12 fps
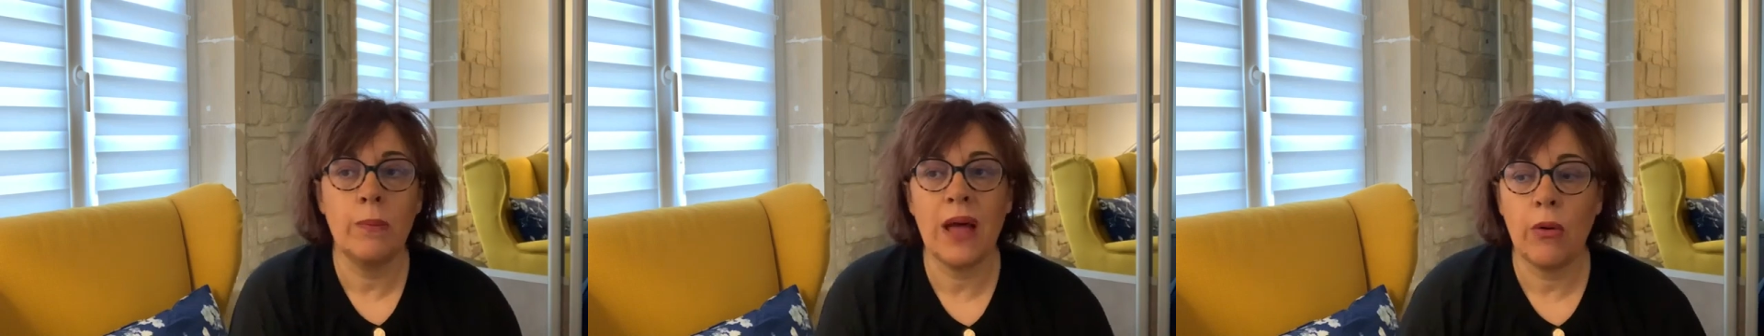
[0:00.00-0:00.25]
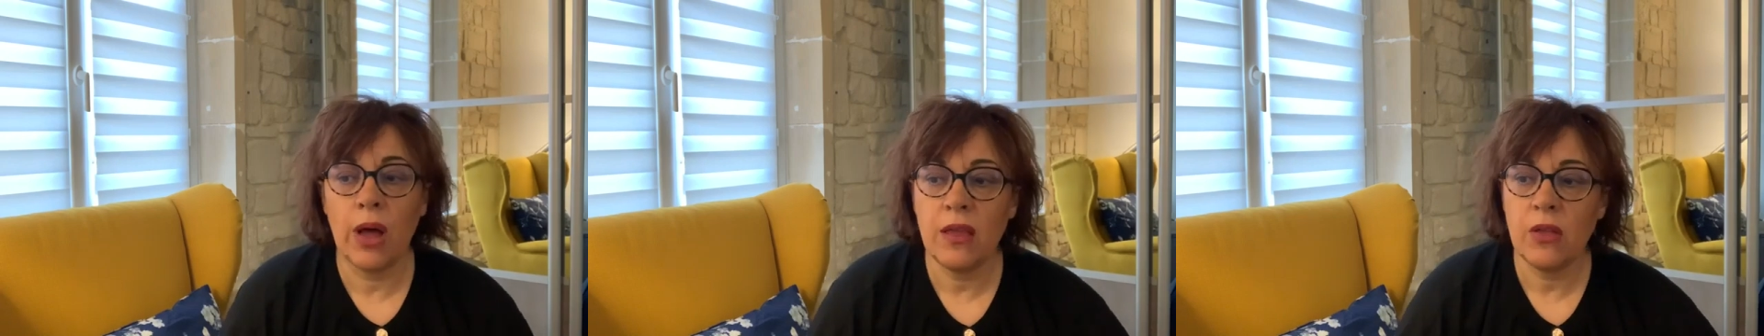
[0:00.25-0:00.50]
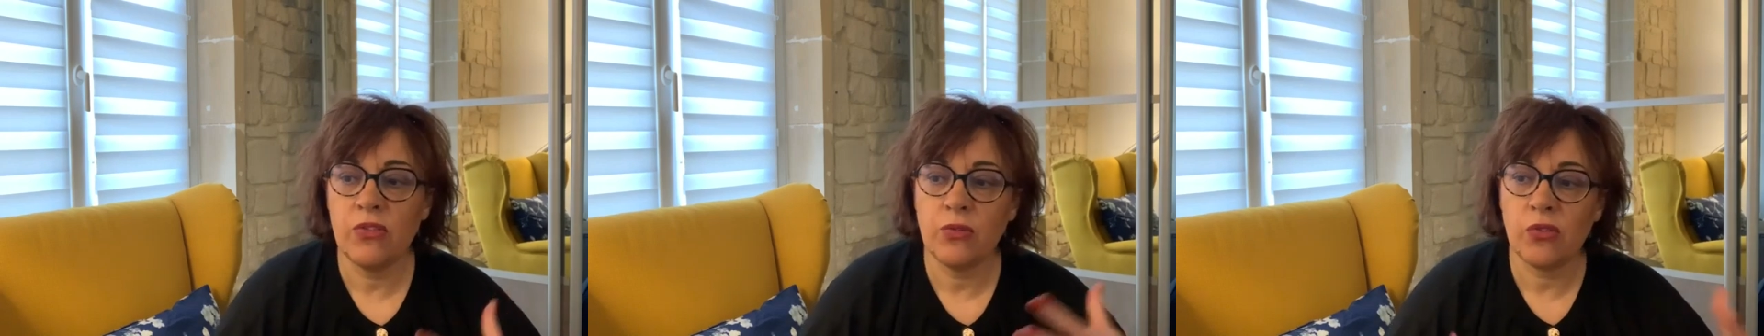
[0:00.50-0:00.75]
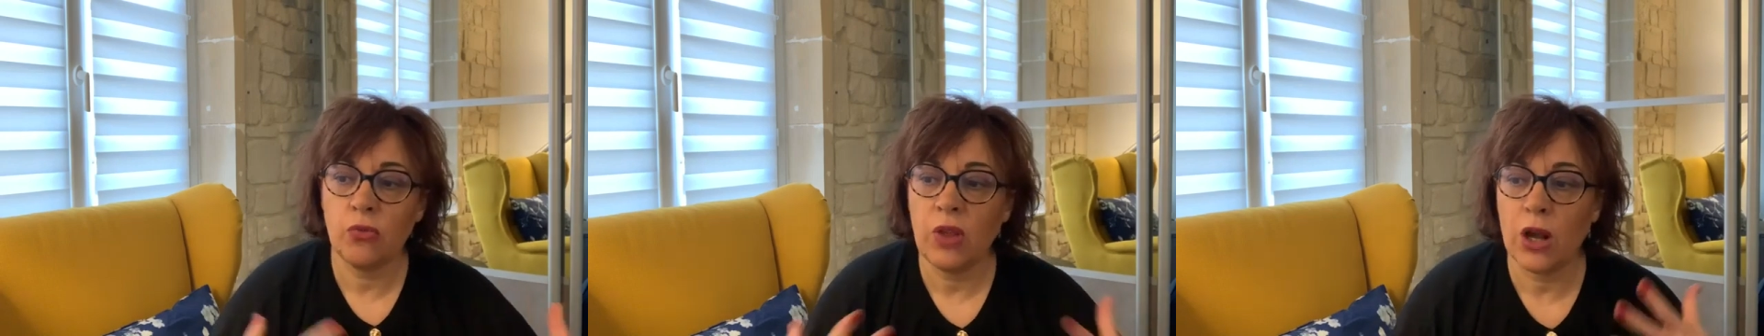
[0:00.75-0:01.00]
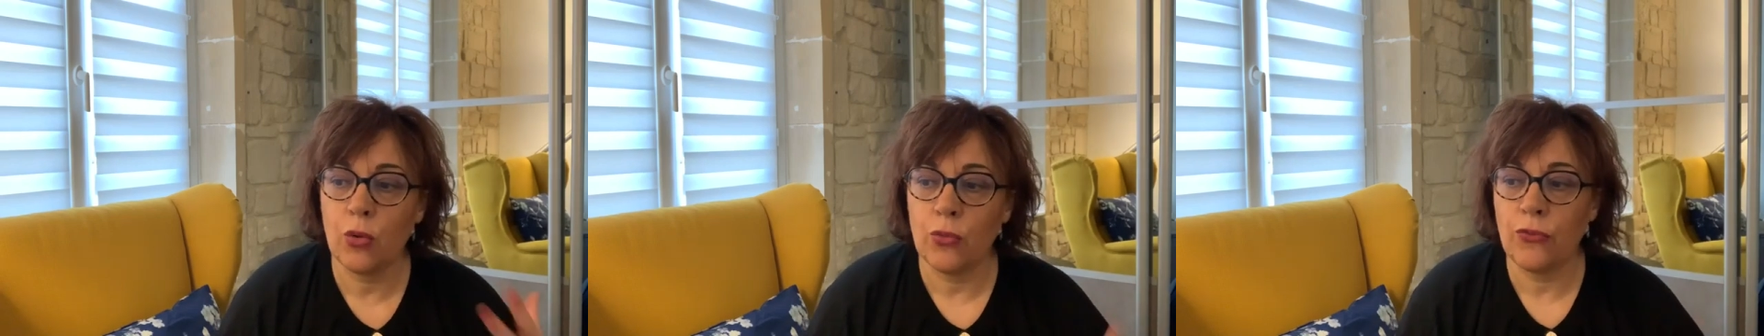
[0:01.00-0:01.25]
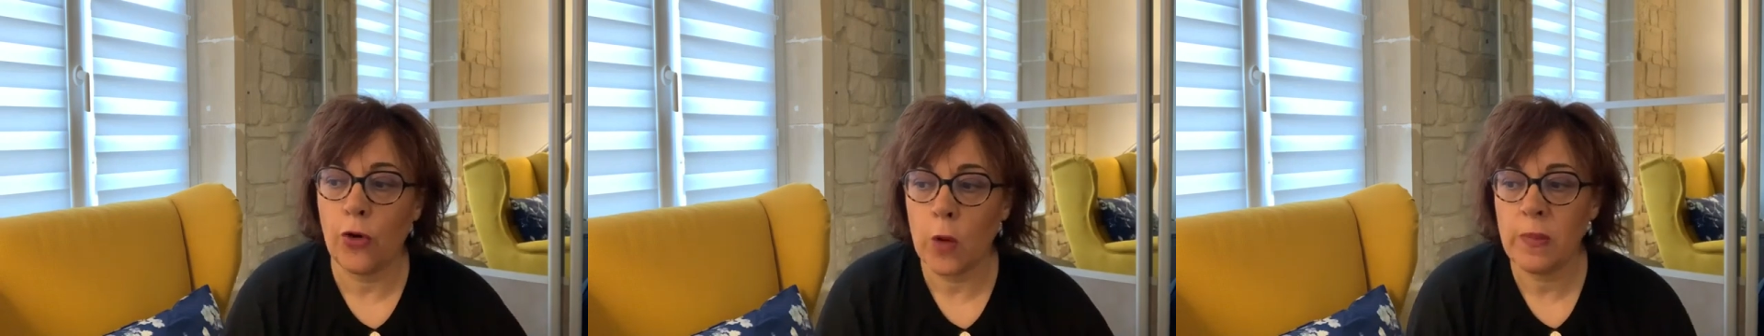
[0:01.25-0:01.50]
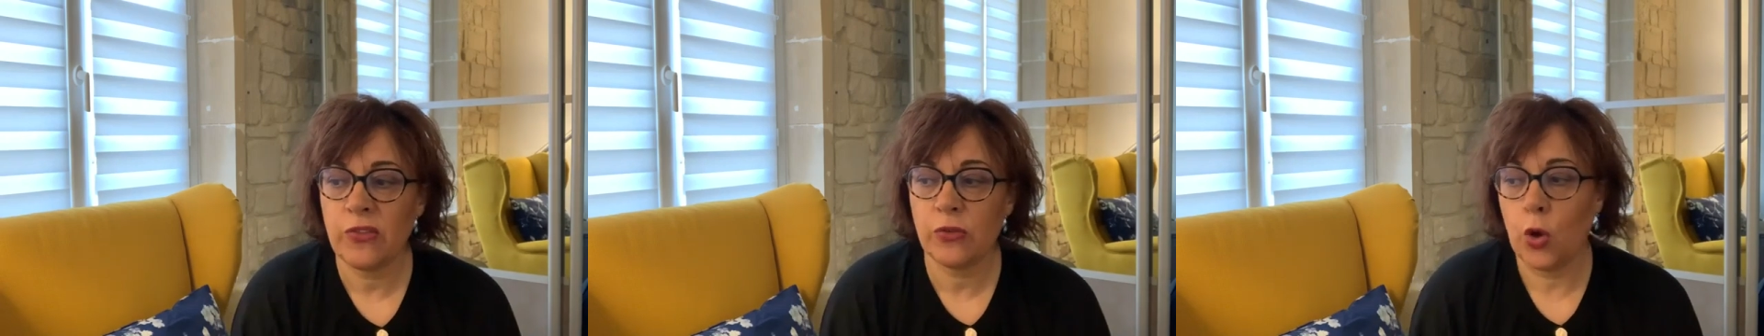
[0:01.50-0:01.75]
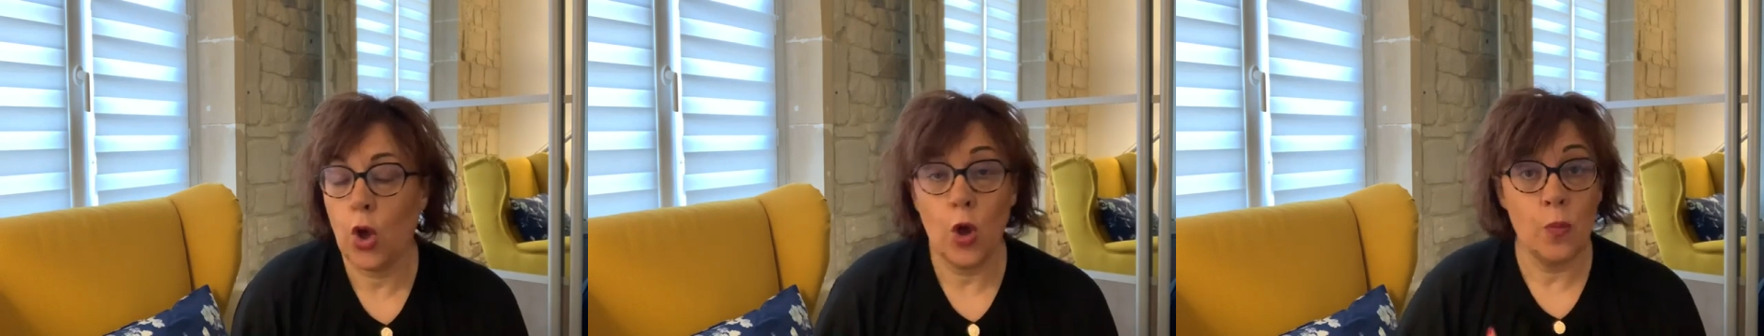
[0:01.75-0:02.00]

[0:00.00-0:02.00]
bah ouais, il y a une situation d'inconfort parce que